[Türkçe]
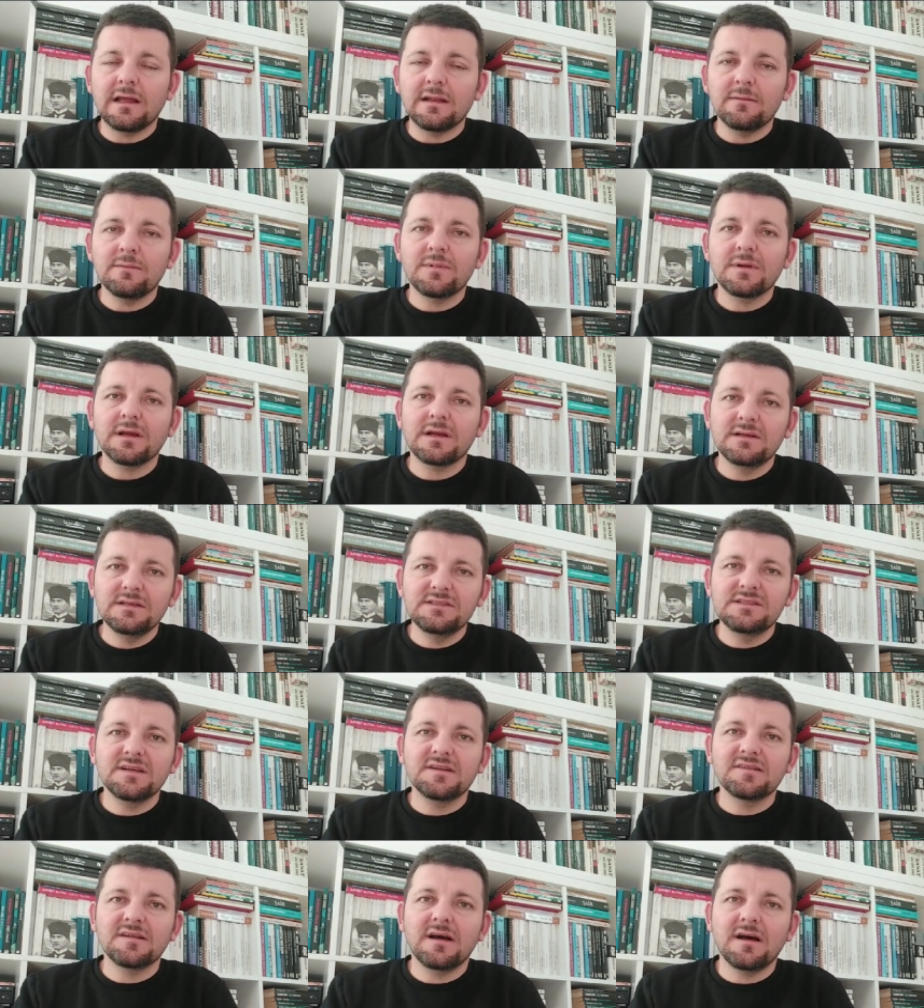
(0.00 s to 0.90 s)
Yani
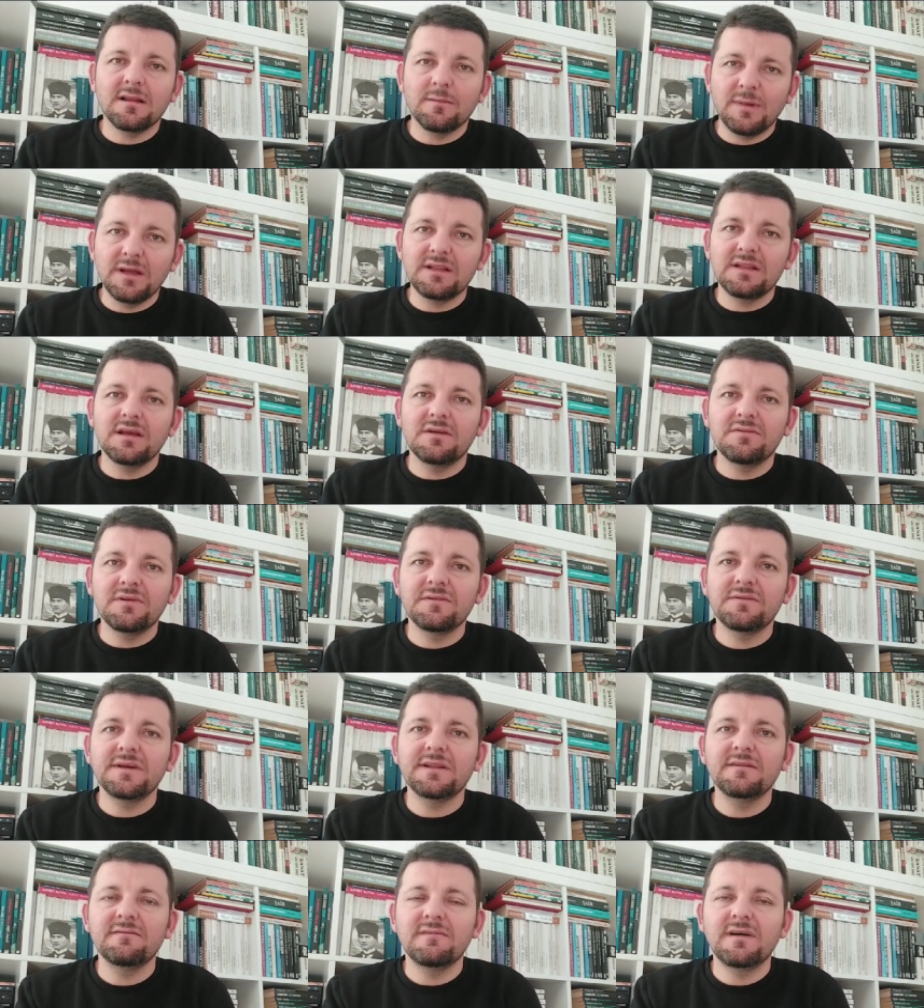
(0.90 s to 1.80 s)
bırakın ceza almayı
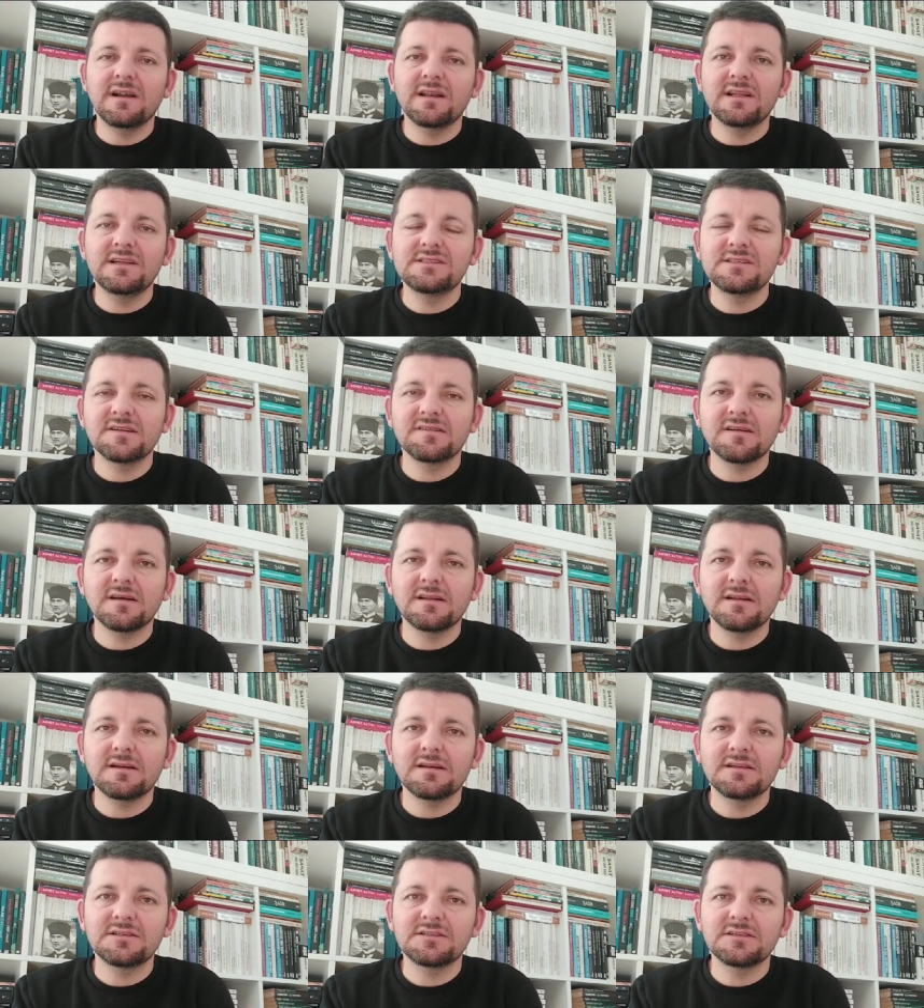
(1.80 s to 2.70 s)
TFF'nin verdiği
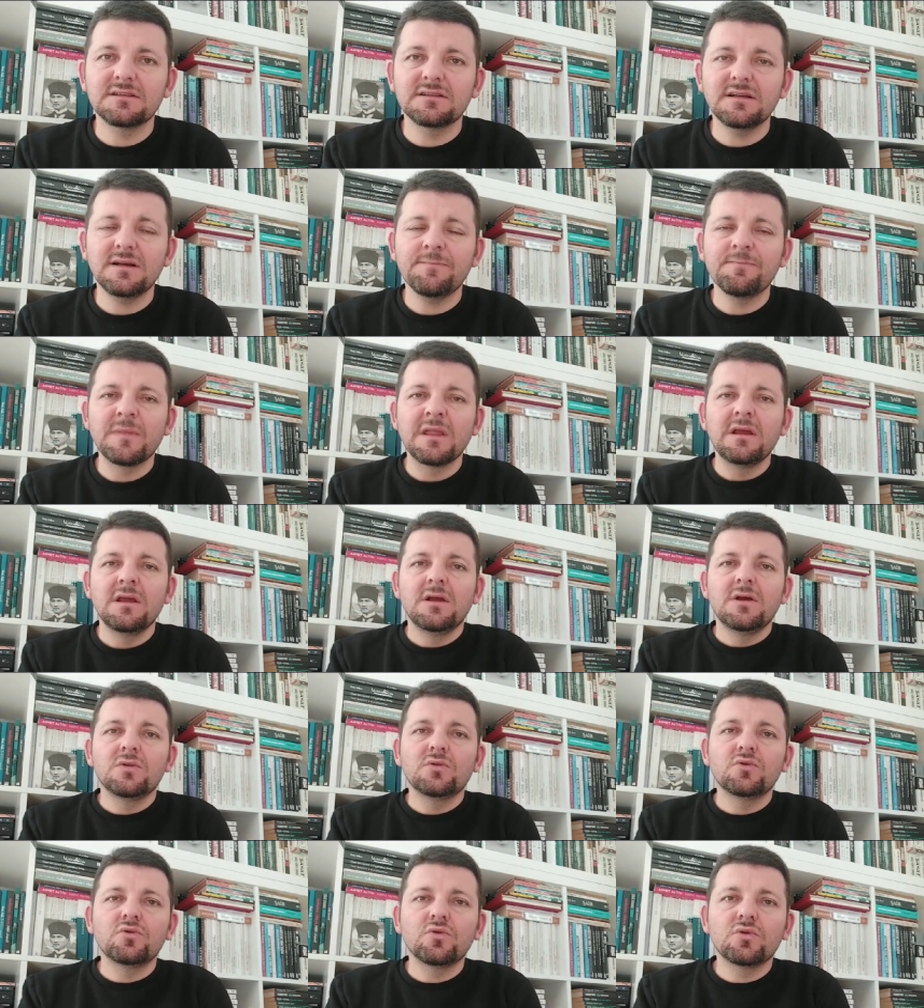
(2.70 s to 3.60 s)
cezalar dışında
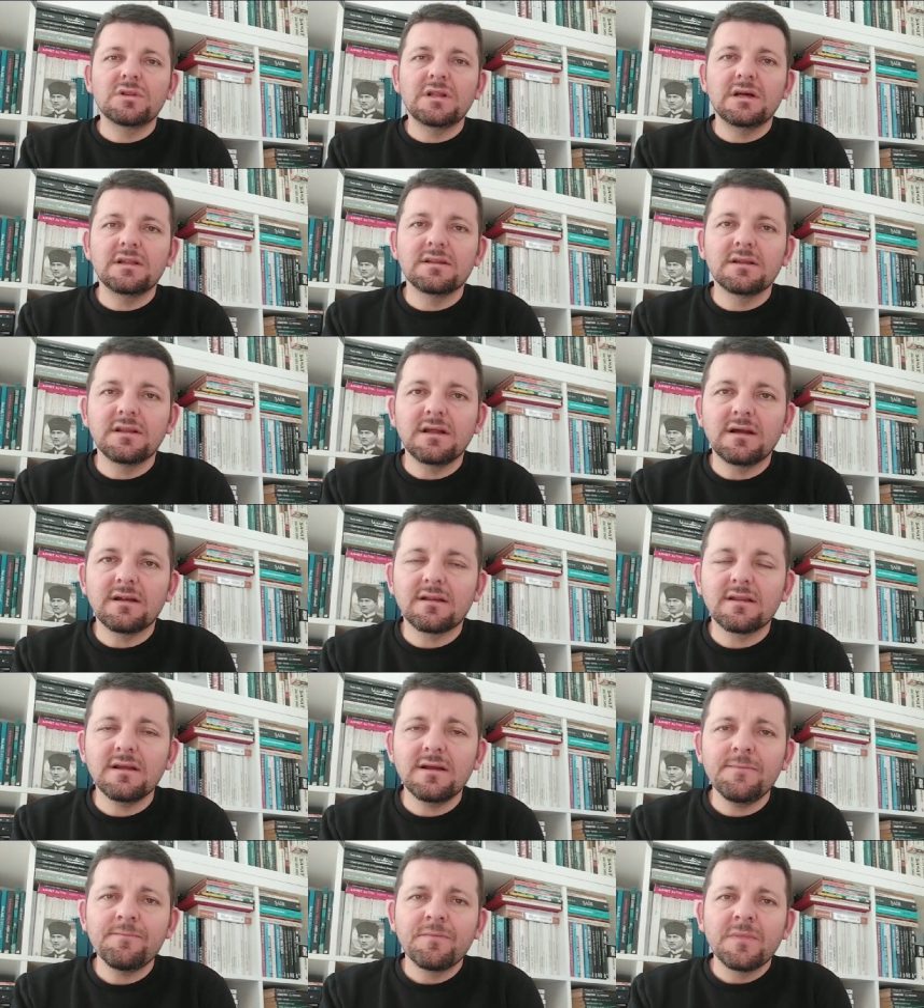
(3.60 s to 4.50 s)

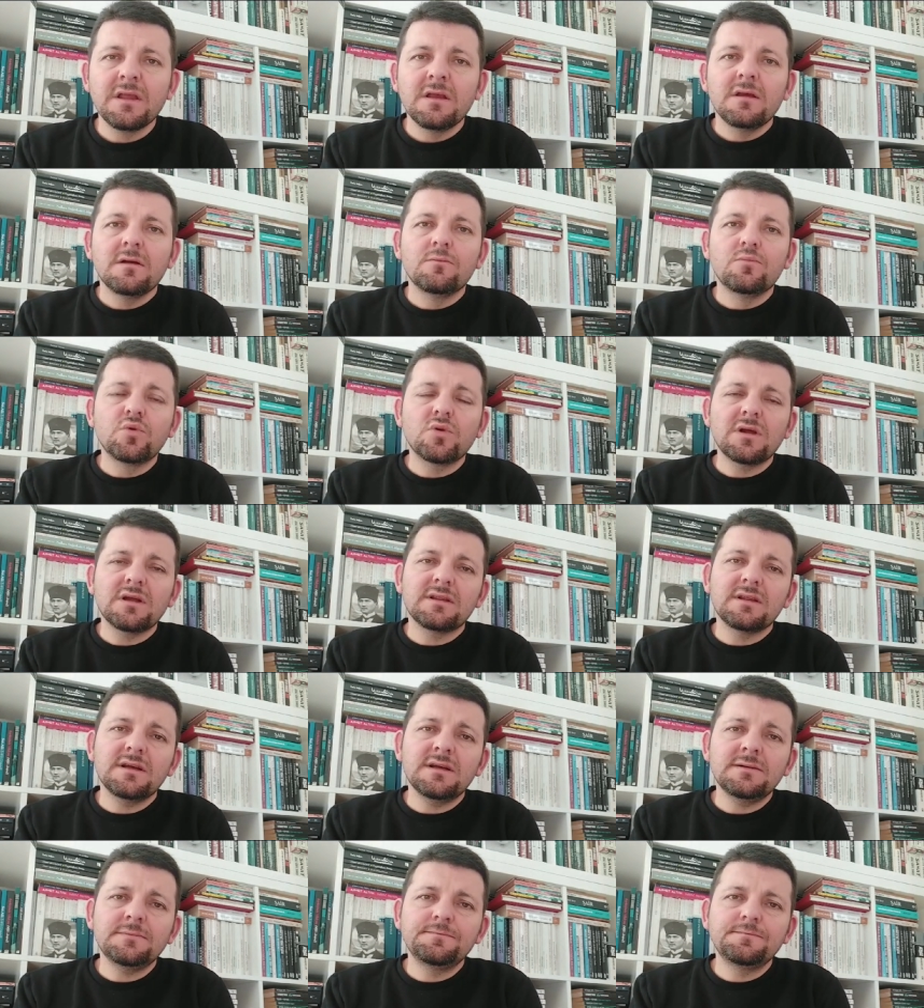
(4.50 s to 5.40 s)
tutuklandılar da
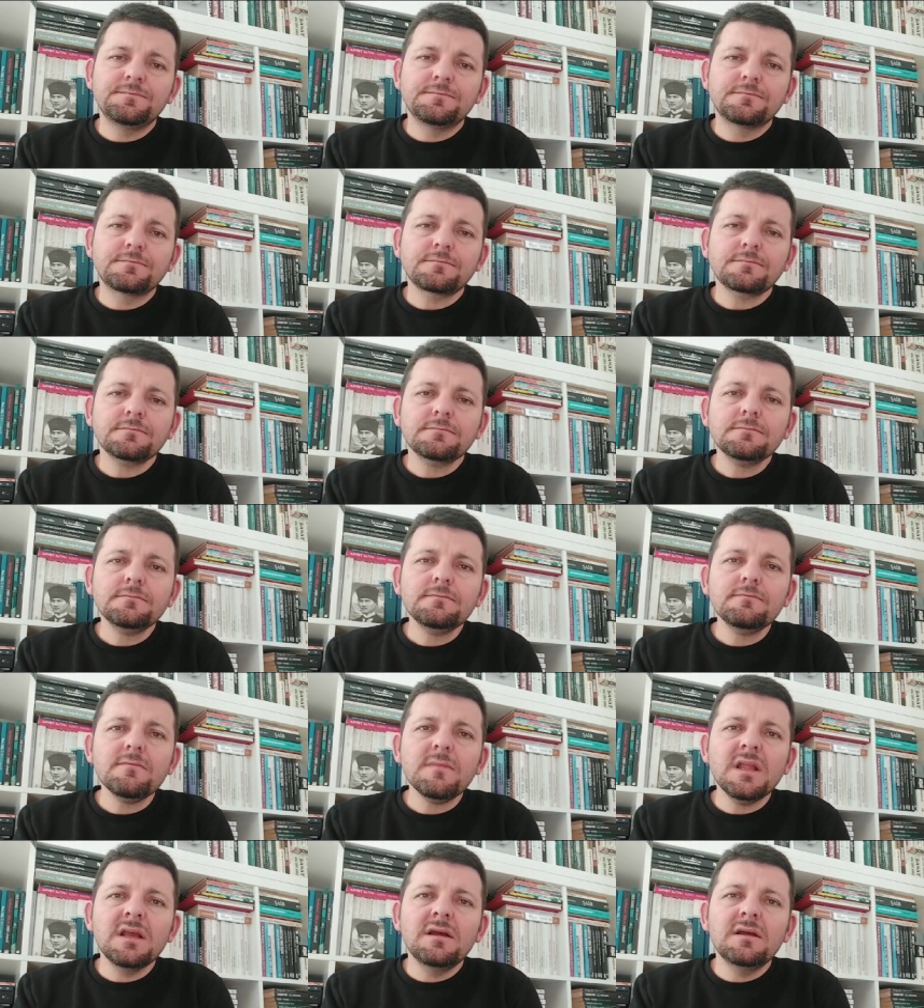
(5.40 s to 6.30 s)
burada
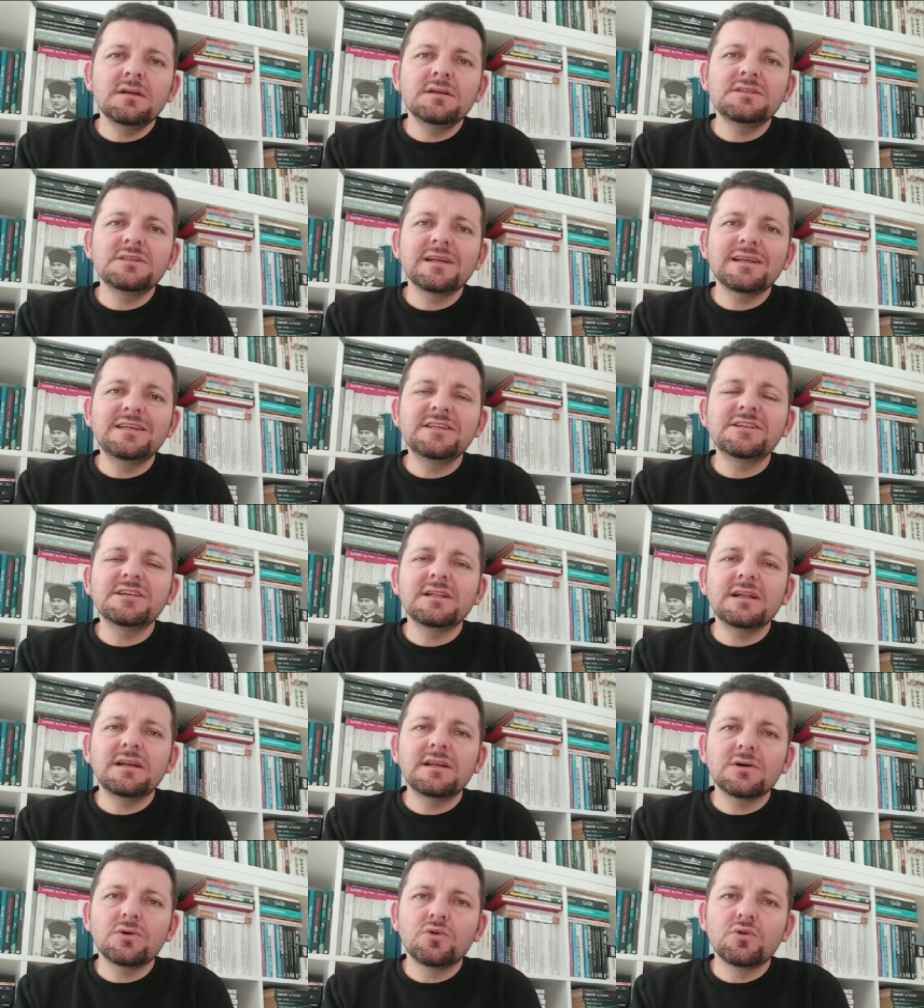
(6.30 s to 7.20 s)
e, işte
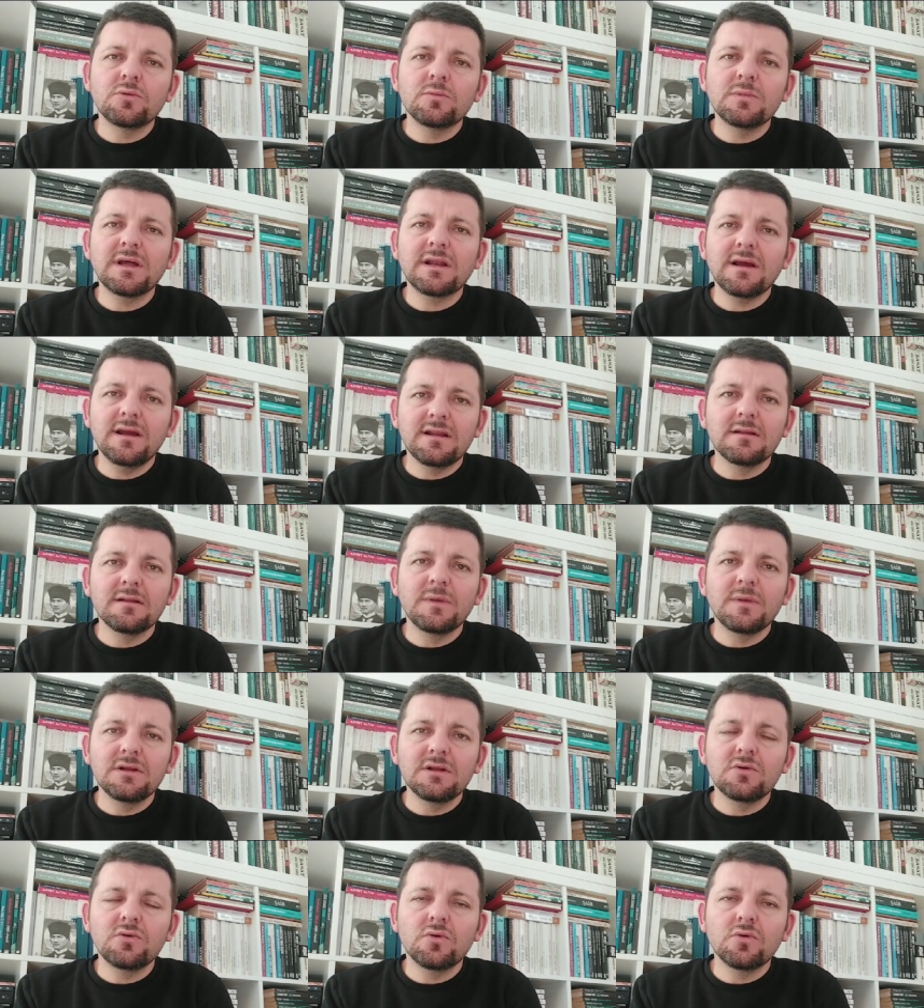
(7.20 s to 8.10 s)
kişilerle kurumlar
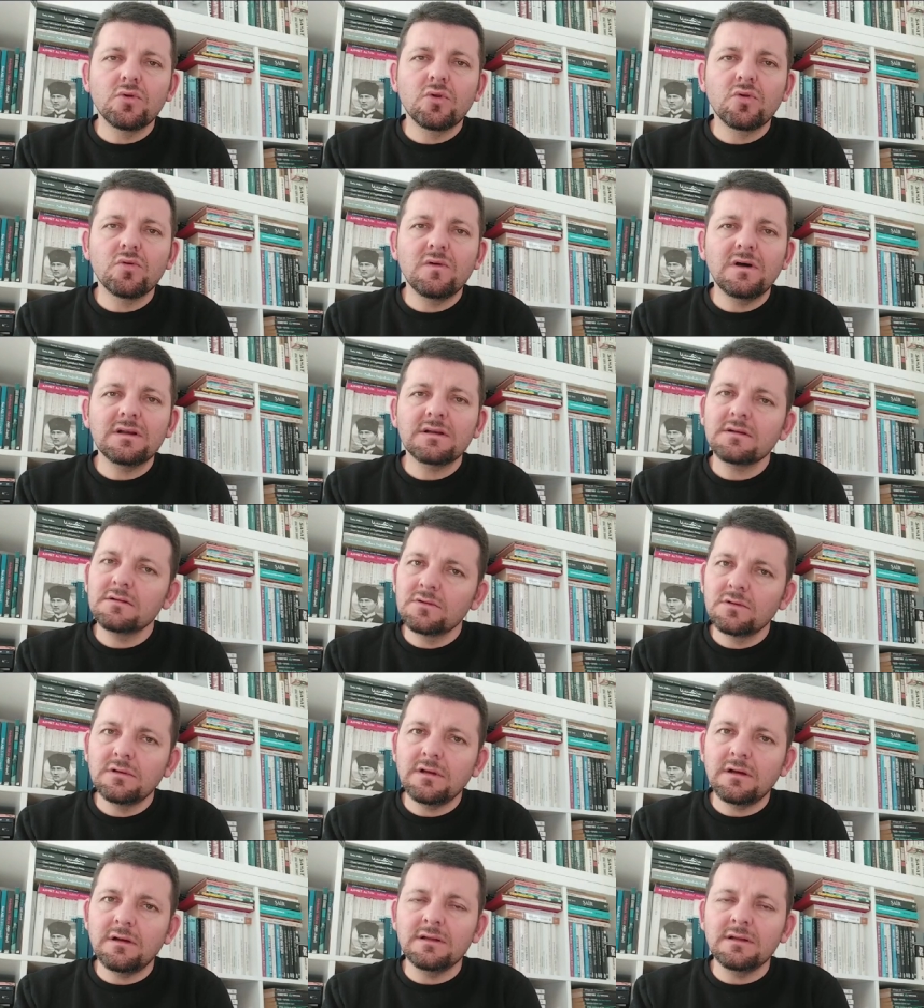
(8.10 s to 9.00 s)
ayrılmalı konusu var